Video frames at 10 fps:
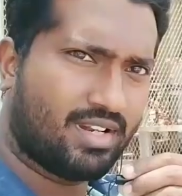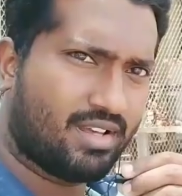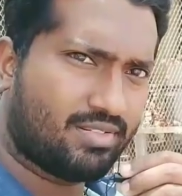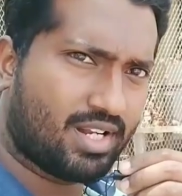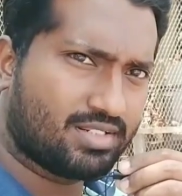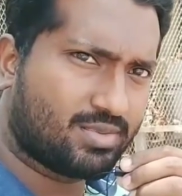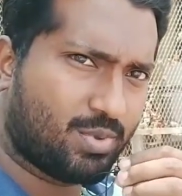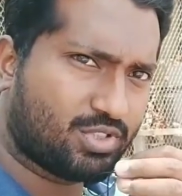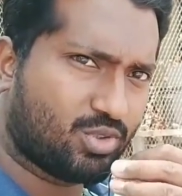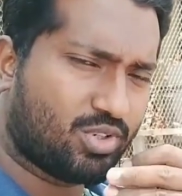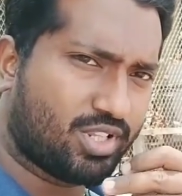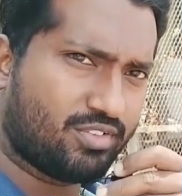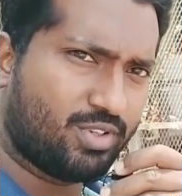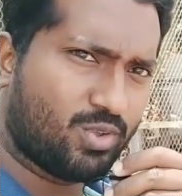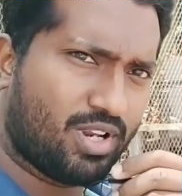என்ன ஃப்ரெண்ட்ஸ் பசங்களோட
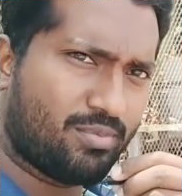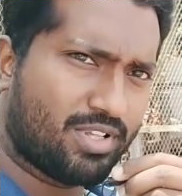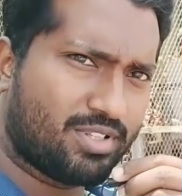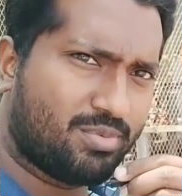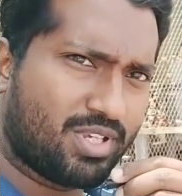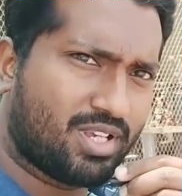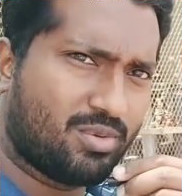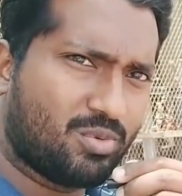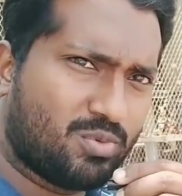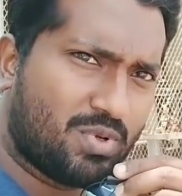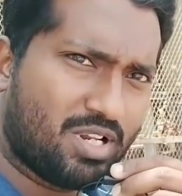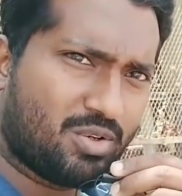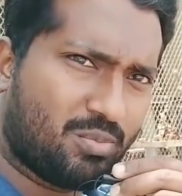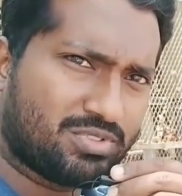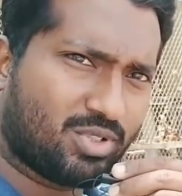ரிவ்யூ எல்லாம் பார்த்துருப்பீங்க
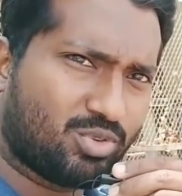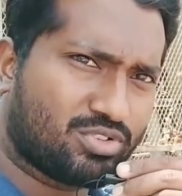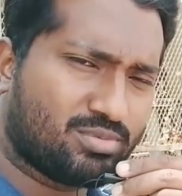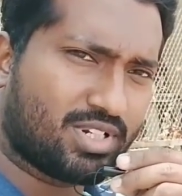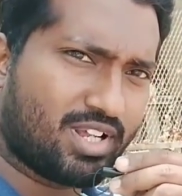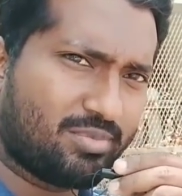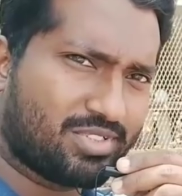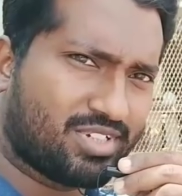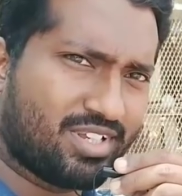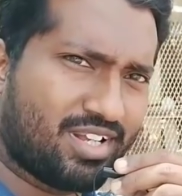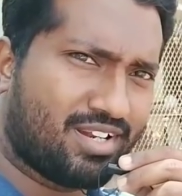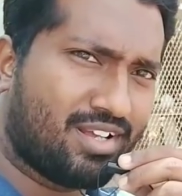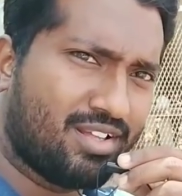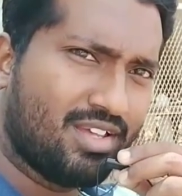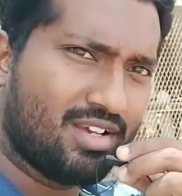உண்மையிலே ரொம்ப சந்தோஷமாக இருக்காங்க பசங்க
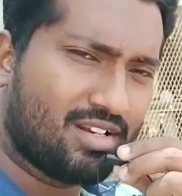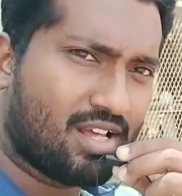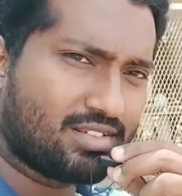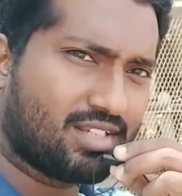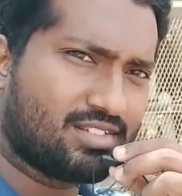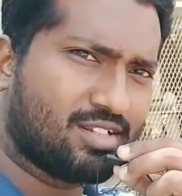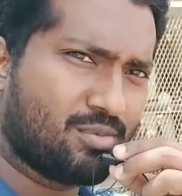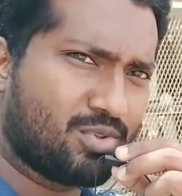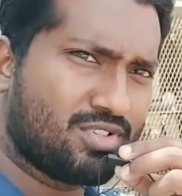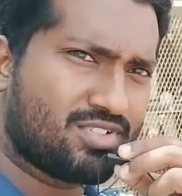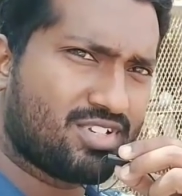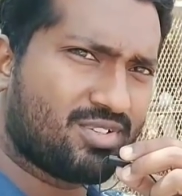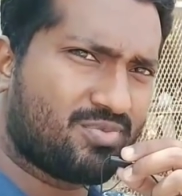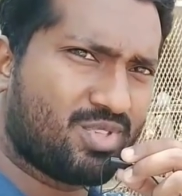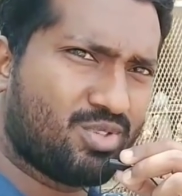ஏன்னா லாஸ்ட் எக்ஸாம்
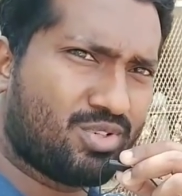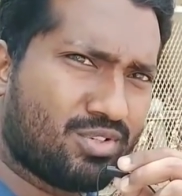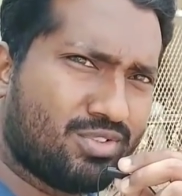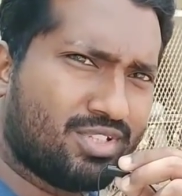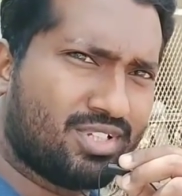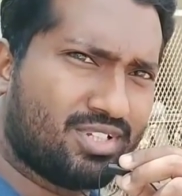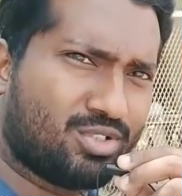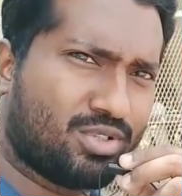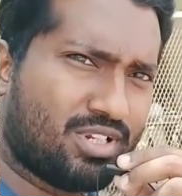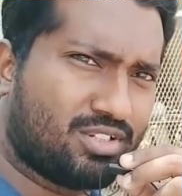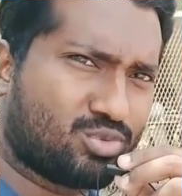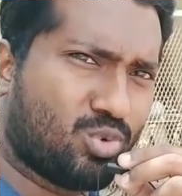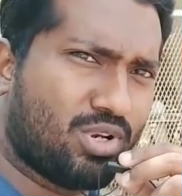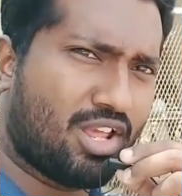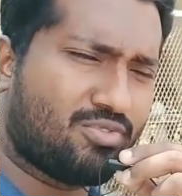முடிஞ்சிச்சு இதோட வந்து
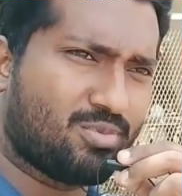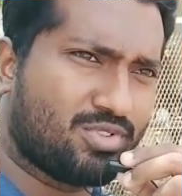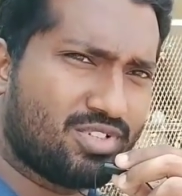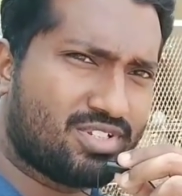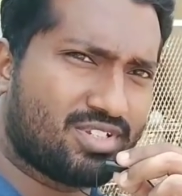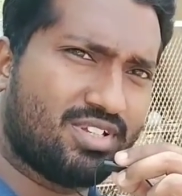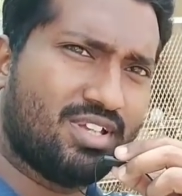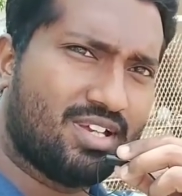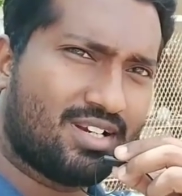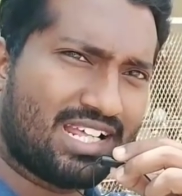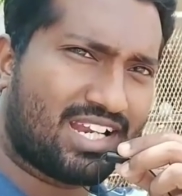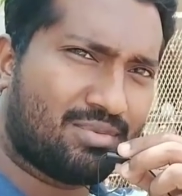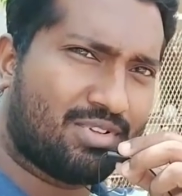ஸ்கூல் லைஃப் முடிஞ்சிருச்சு நிறைய